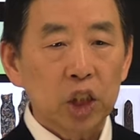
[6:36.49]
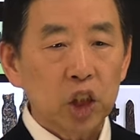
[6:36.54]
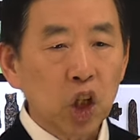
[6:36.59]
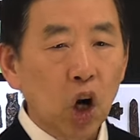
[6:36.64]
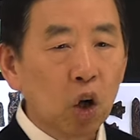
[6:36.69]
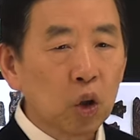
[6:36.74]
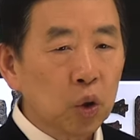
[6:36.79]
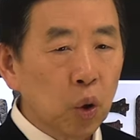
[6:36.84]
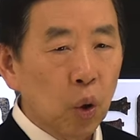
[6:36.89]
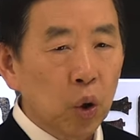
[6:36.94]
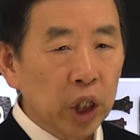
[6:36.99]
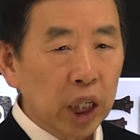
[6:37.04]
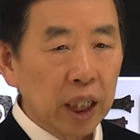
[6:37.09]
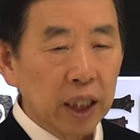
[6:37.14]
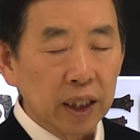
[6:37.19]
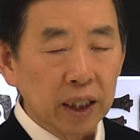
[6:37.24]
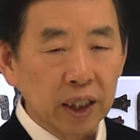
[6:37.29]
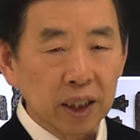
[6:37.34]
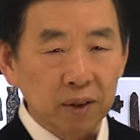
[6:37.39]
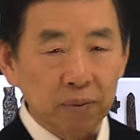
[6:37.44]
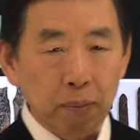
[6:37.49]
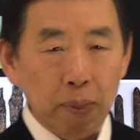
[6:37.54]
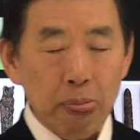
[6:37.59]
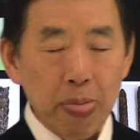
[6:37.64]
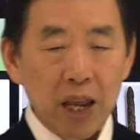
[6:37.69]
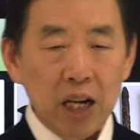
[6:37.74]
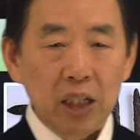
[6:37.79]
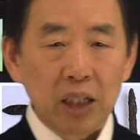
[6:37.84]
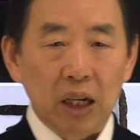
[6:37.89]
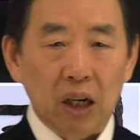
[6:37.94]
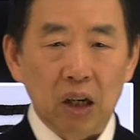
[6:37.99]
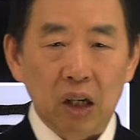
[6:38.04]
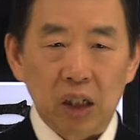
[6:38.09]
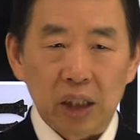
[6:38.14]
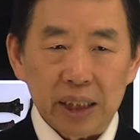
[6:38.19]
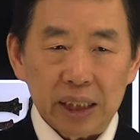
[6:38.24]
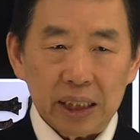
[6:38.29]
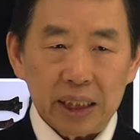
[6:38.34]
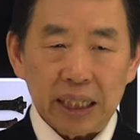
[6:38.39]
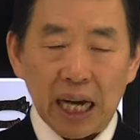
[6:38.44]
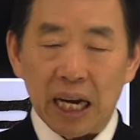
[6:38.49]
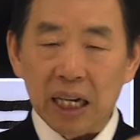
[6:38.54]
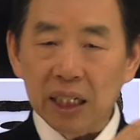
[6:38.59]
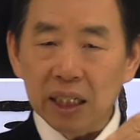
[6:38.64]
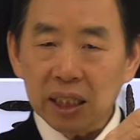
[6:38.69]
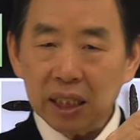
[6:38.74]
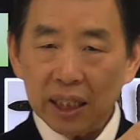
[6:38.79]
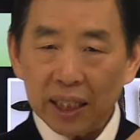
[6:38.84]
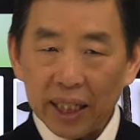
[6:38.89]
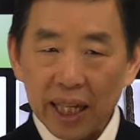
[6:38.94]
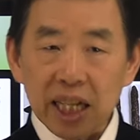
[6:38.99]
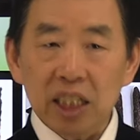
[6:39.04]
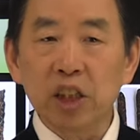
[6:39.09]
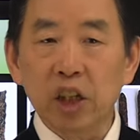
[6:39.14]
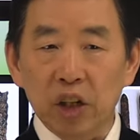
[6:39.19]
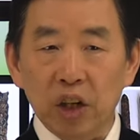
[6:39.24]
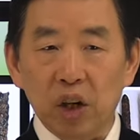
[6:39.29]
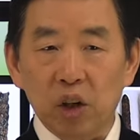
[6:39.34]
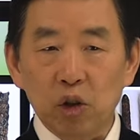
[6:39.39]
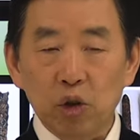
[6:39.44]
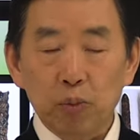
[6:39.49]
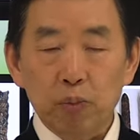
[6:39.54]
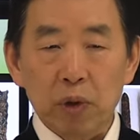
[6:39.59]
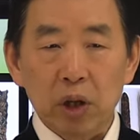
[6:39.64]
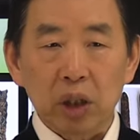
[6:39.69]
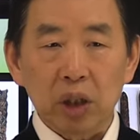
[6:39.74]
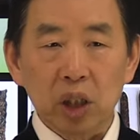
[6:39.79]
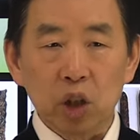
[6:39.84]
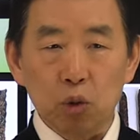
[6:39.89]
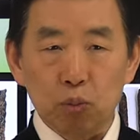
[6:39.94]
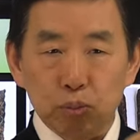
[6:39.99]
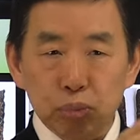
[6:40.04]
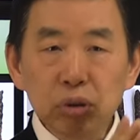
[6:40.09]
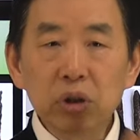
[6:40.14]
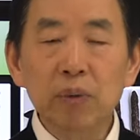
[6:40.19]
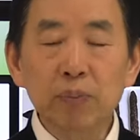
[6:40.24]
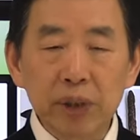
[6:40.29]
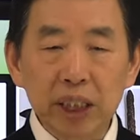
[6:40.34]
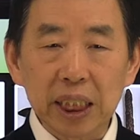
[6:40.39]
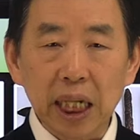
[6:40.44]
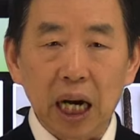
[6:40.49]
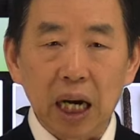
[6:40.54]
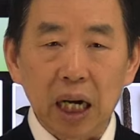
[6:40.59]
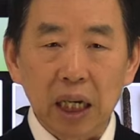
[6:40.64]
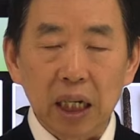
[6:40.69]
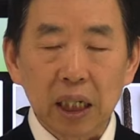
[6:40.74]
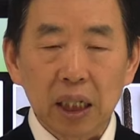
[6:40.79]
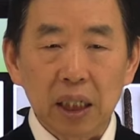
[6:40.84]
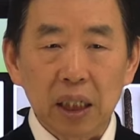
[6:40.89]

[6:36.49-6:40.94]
청동기는 어, 잘 깨져요. 그리고 무릅니다.